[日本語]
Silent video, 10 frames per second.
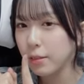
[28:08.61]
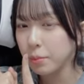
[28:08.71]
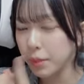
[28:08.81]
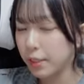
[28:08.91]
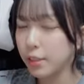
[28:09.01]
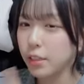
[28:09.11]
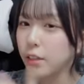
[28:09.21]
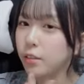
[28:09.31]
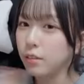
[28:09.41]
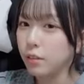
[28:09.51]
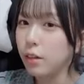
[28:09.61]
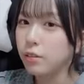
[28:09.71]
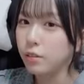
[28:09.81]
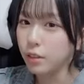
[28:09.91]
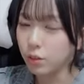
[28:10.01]
めっちゃあるあ
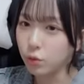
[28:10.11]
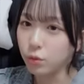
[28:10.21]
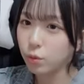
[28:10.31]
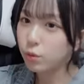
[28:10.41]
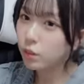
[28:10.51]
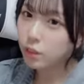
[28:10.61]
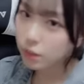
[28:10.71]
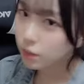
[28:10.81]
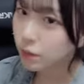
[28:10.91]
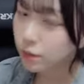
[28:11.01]
るんだけどこんなにね